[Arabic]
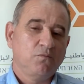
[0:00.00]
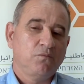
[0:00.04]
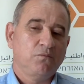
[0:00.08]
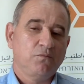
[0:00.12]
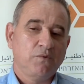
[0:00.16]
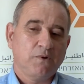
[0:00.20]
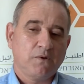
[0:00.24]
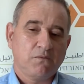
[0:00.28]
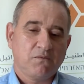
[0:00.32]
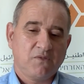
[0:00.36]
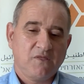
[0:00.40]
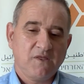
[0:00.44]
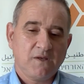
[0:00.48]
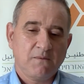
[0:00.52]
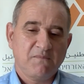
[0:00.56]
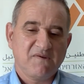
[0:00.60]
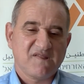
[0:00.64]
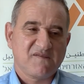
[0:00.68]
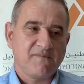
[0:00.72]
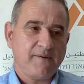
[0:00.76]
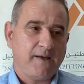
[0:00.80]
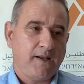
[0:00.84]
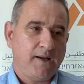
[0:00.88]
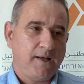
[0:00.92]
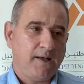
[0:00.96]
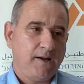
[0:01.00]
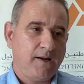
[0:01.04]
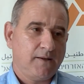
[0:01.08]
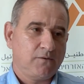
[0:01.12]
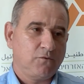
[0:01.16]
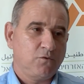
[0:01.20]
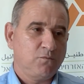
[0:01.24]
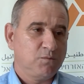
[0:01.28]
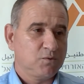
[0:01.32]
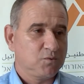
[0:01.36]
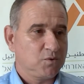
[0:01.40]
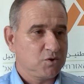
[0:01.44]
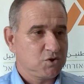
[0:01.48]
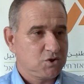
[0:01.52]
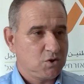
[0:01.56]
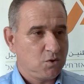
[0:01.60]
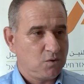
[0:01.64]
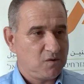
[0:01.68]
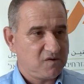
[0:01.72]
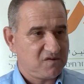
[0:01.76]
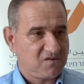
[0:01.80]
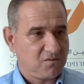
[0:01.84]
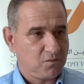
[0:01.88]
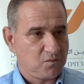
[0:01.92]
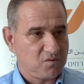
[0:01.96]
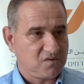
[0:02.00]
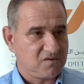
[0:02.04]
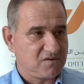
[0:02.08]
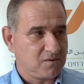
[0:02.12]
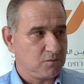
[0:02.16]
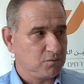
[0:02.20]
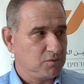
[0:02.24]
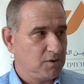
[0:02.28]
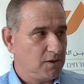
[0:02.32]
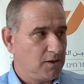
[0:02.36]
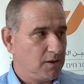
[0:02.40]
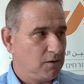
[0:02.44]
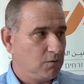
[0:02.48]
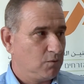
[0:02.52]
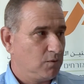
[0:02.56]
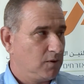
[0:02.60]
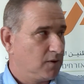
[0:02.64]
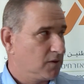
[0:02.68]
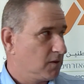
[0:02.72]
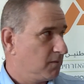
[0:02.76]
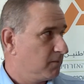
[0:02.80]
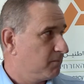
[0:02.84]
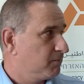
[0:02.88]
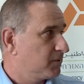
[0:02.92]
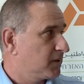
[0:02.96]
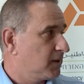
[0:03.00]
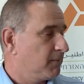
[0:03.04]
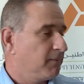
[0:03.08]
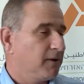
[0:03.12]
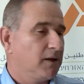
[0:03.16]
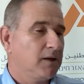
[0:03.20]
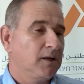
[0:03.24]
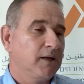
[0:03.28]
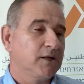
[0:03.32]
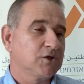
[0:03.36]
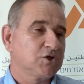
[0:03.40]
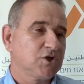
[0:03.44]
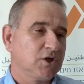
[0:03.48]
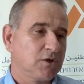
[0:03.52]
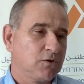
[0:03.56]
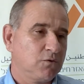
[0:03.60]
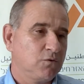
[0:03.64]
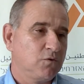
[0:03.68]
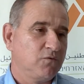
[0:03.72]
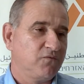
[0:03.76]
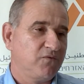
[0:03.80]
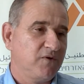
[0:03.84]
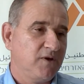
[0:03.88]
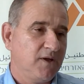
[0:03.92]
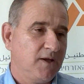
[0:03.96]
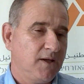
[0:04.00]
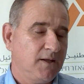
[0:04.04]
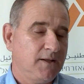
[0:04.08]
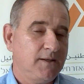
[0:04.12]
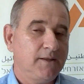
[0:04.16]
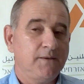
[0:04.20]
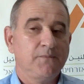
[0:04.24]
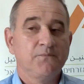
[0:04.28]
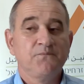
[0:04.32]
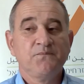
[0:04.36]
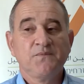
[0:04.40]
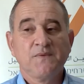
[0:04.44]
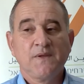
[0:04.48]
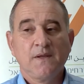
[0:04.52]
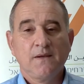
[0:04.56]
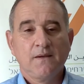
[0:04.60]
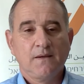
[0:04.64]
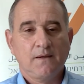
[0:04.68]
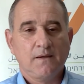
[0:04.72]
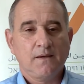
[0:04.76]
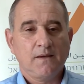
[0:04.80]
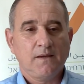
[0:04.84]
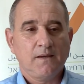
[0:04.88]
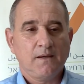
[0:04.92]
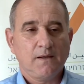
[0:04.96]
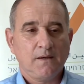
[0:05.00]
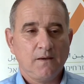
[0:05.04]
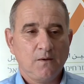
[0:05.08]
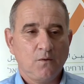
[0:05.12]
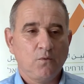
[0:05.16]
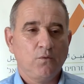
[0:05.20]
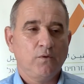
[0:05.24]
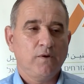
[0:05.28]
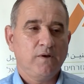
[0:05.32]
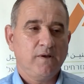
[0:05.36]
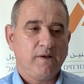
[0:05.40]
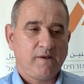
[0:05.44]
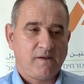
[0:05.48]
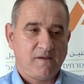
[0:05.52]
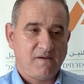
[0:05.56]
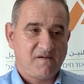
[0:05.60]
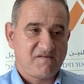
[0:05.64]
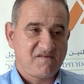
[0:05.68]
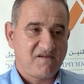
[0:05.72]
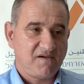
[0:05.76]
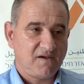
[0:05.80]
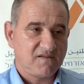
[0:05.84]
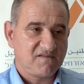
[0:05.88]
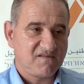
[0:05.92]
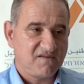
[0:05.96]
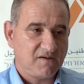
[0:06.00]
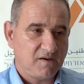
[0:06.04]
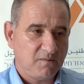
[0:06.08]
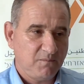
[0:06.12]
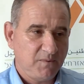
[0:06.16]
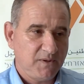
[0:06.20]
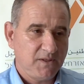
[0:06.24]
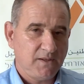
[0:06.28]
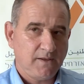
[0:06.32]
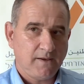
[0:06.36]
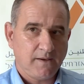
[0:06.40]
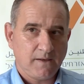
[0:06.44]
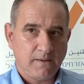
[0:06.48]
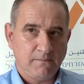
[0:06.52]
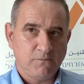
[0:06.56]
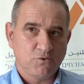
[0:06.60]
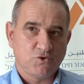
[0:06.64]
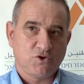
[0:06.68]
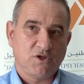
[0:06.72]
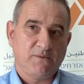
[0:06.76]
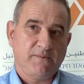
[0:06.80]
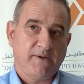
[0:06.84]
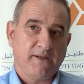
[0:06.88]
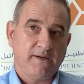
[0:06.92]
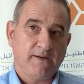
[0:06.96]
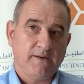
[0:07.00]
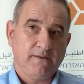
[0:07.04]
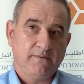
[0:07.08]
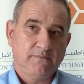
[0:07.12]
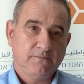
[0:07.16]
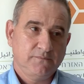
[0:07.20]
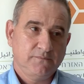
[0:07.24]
وكثير بنسمع عن حالات انه بتوجهوا للسوق السوداء وهذا طبعا لا شك انه في النهايه إيه، له انعكاسات سلبية على مجتمعنا